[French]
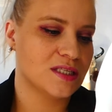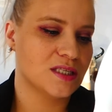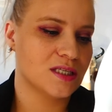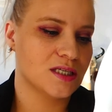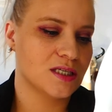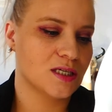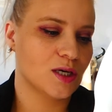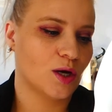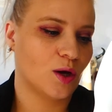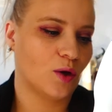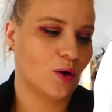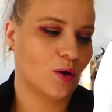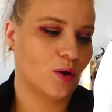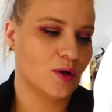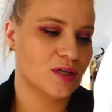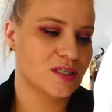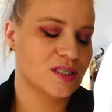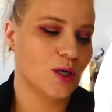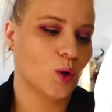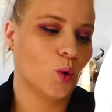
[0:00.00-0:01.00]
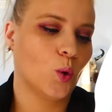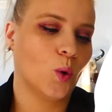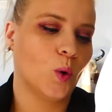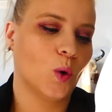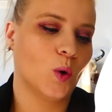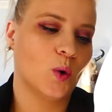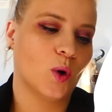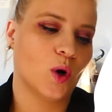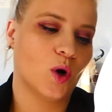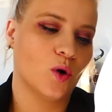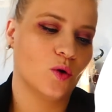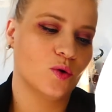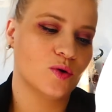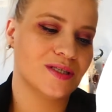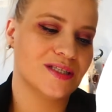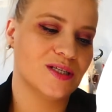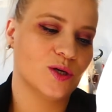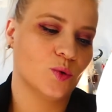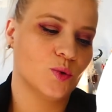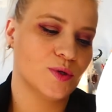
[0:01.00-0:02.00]
c'est euh, zéro colorant,
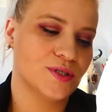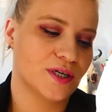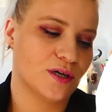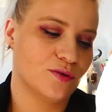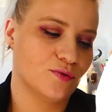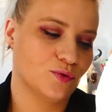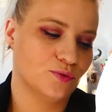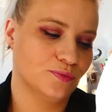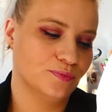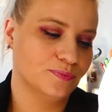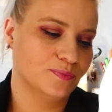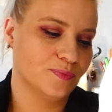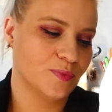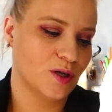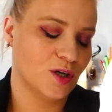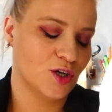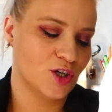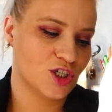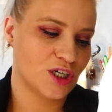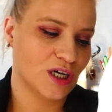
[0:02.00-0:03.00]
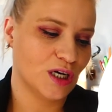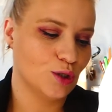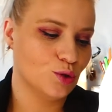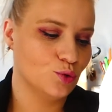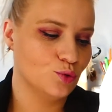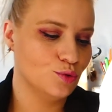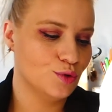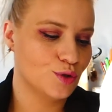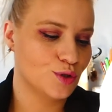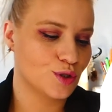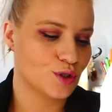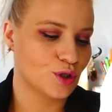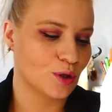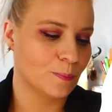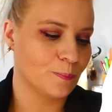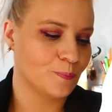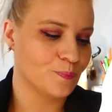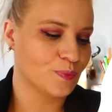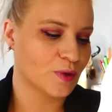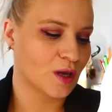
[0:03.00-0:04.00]
zéro savon, gel douche,
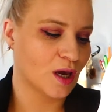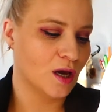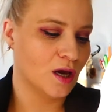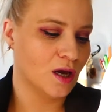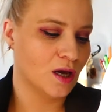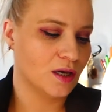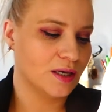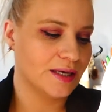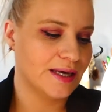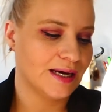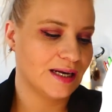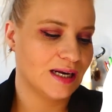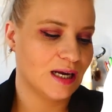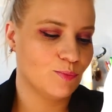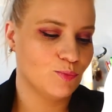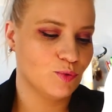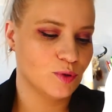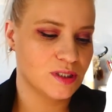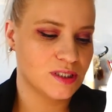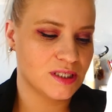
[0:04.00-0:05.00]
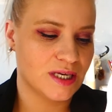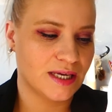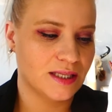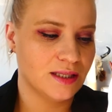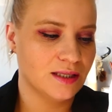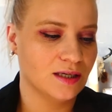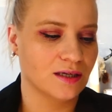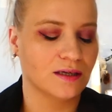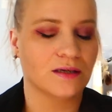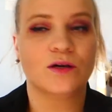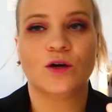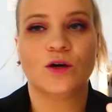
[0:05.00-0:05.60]
garde la peau saine.